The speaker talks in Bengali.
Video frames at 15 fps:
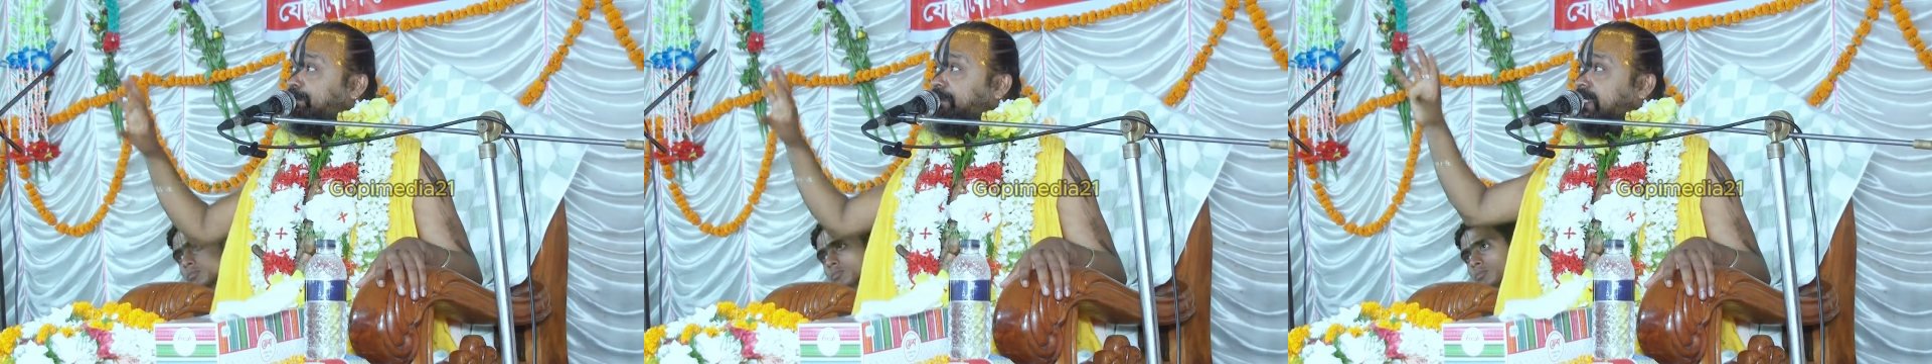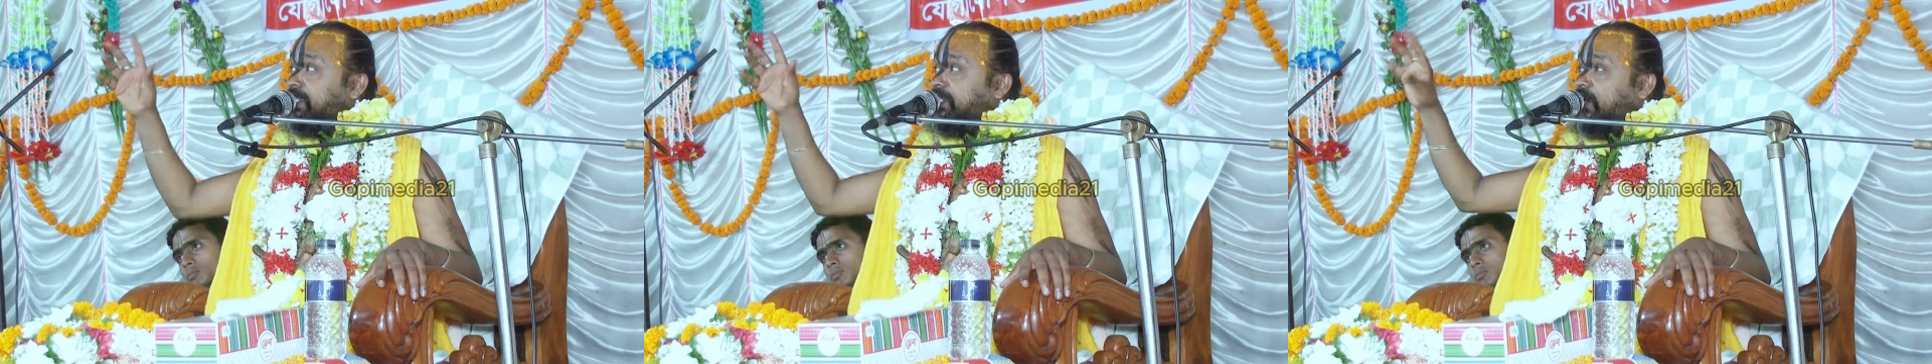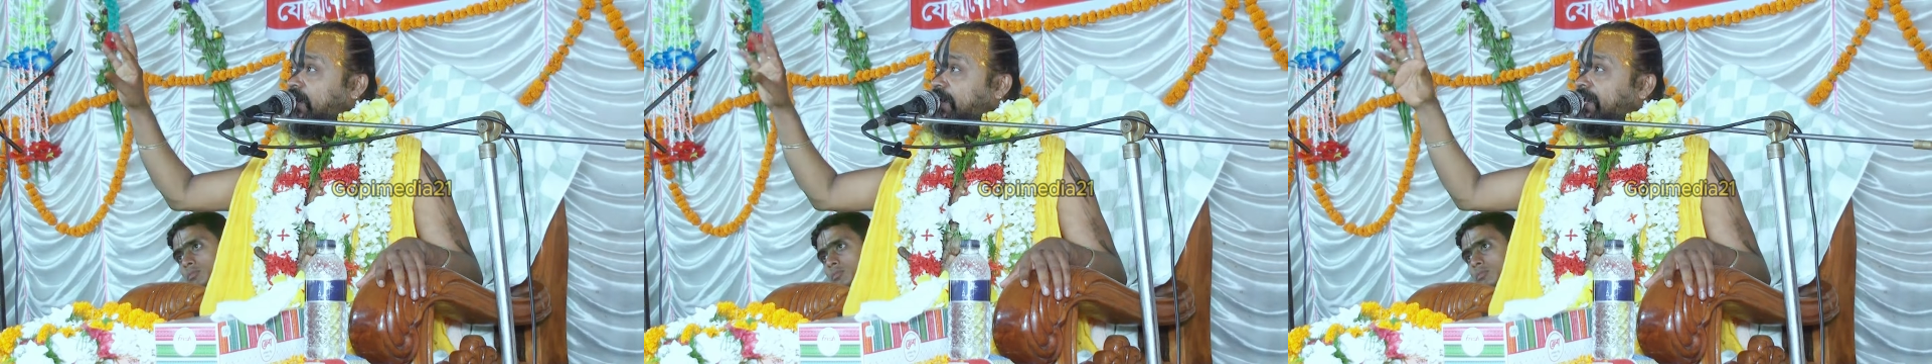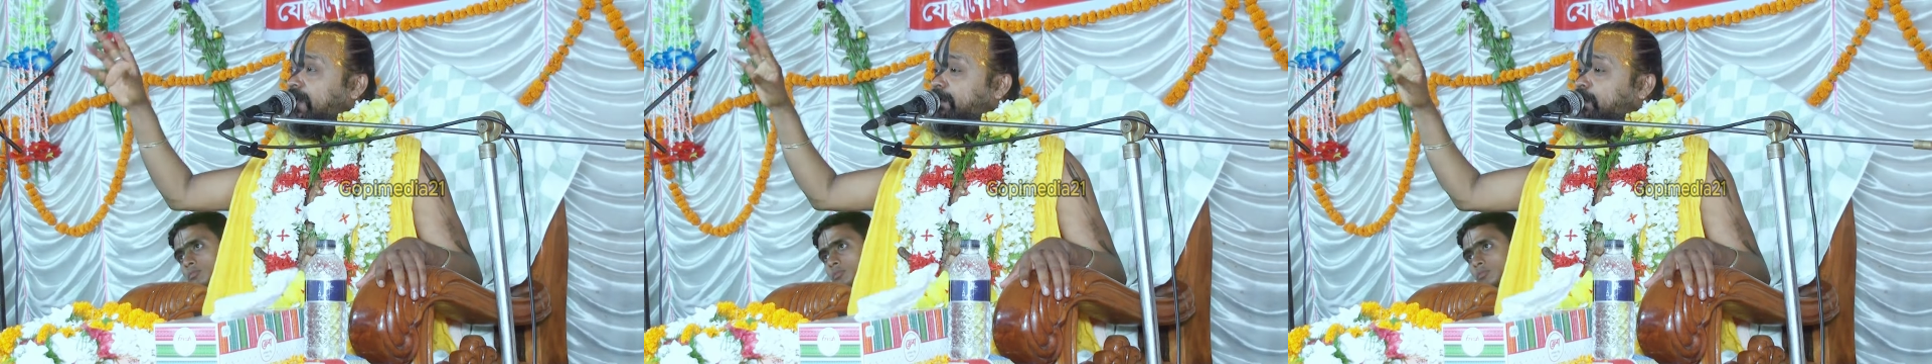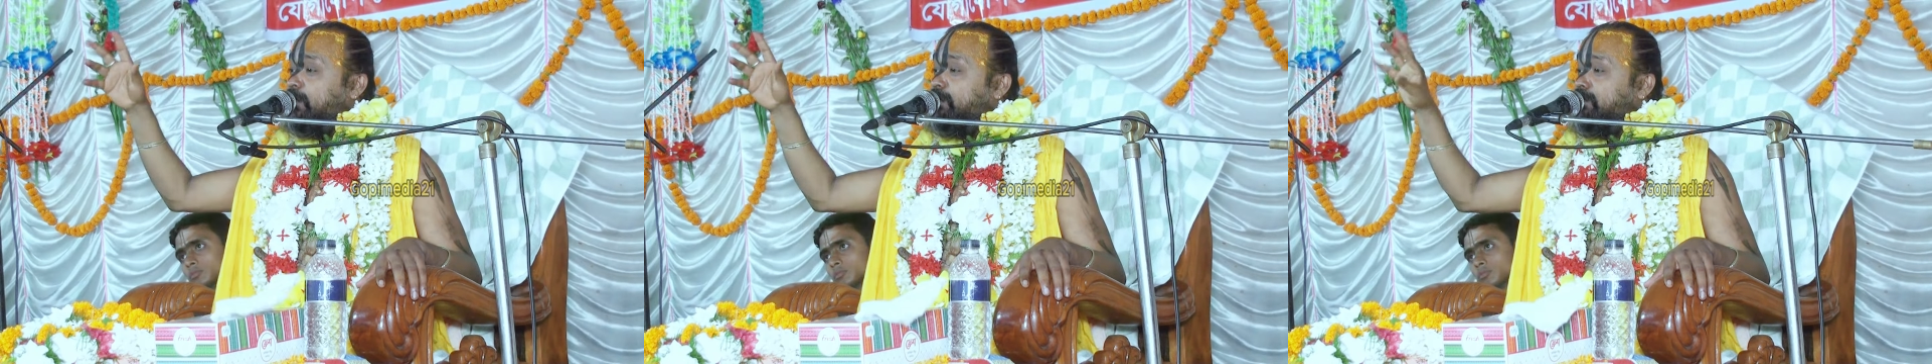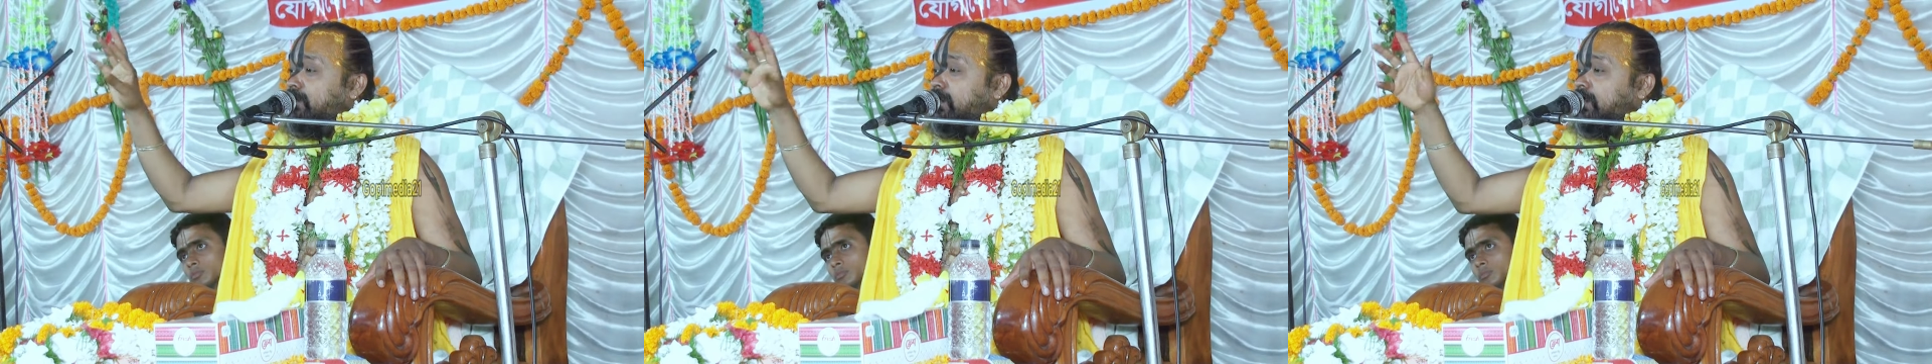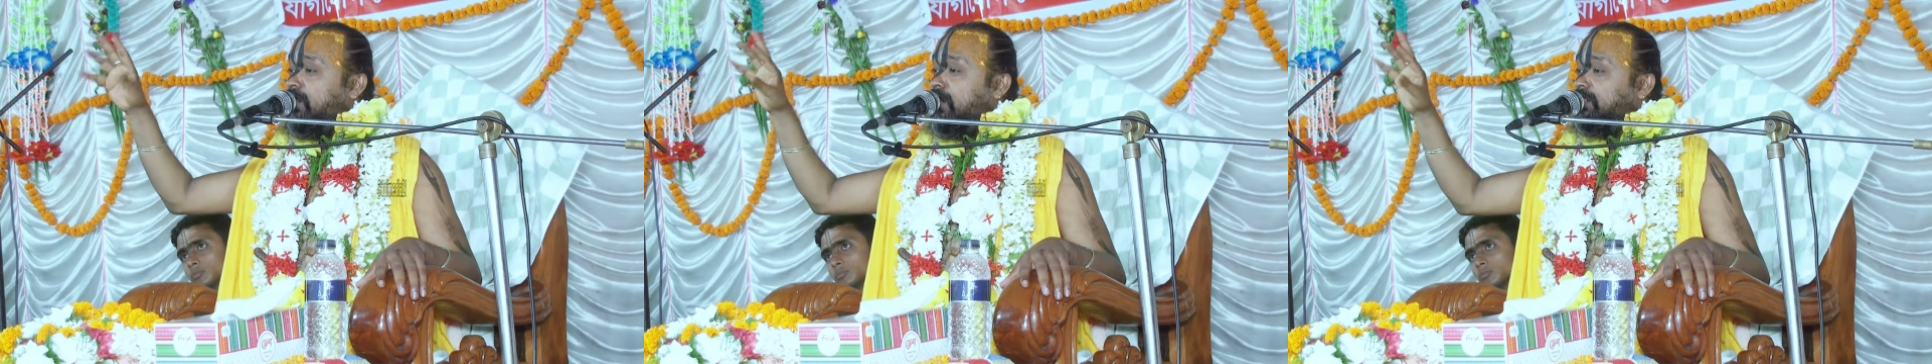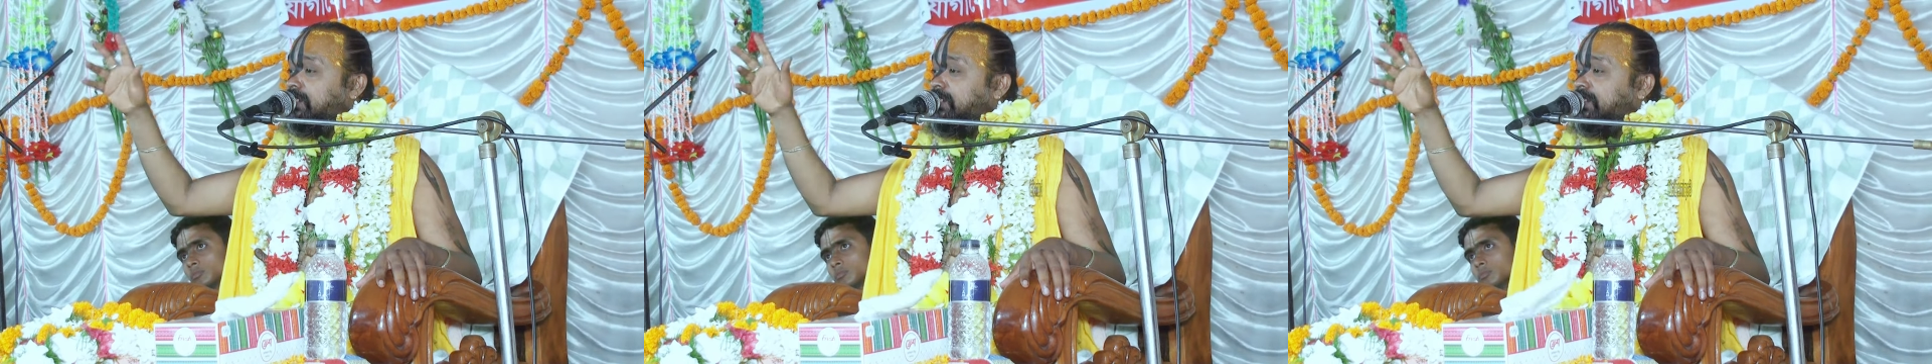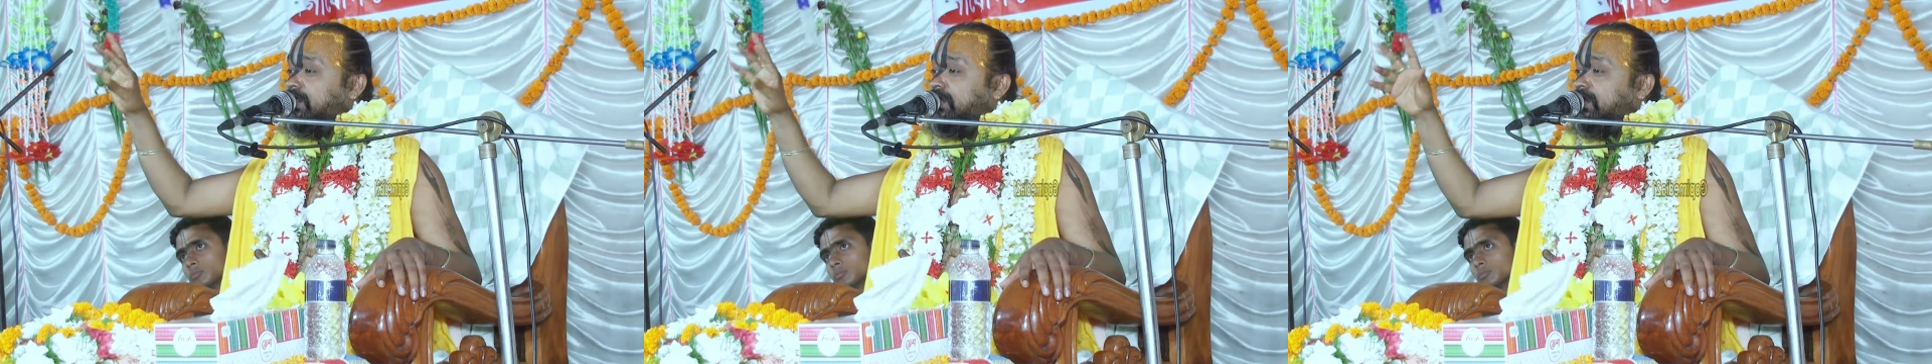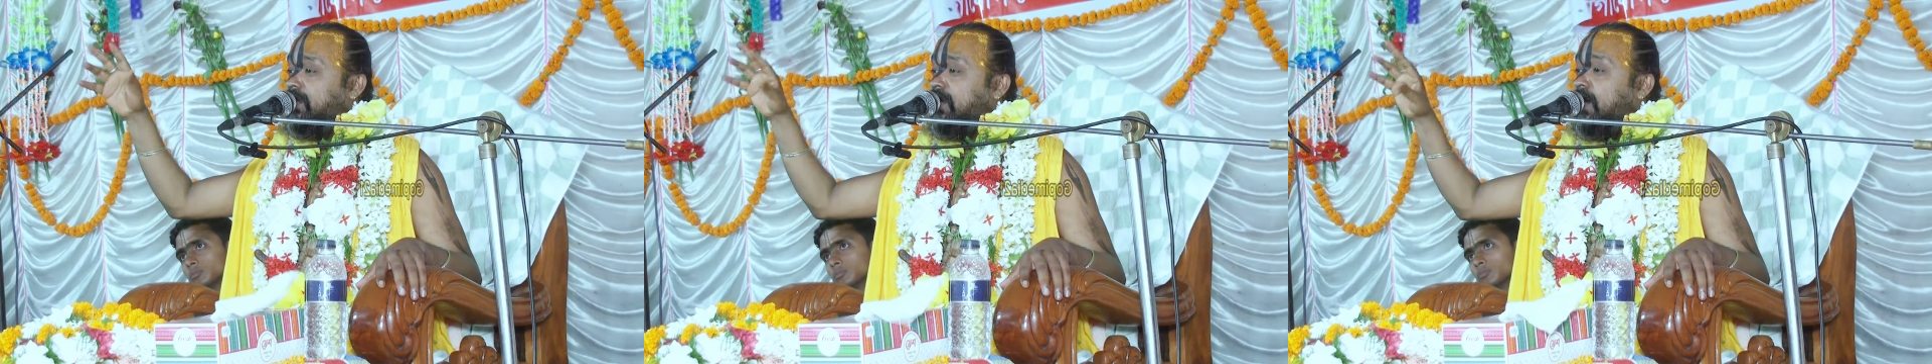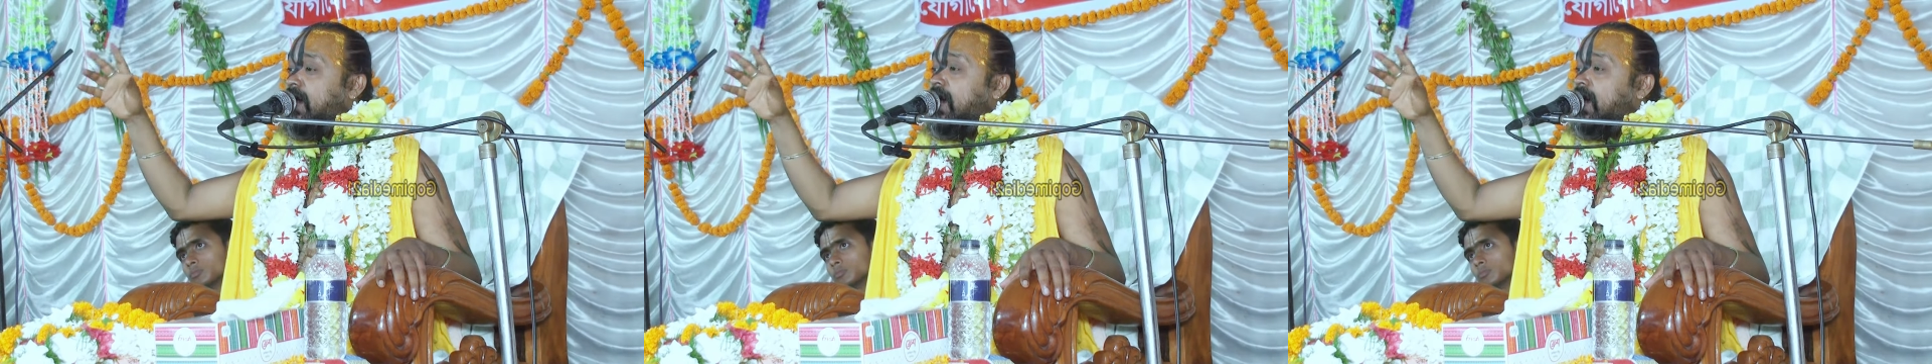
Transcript: পিছনে ব্রহ্ময়াশ্রয়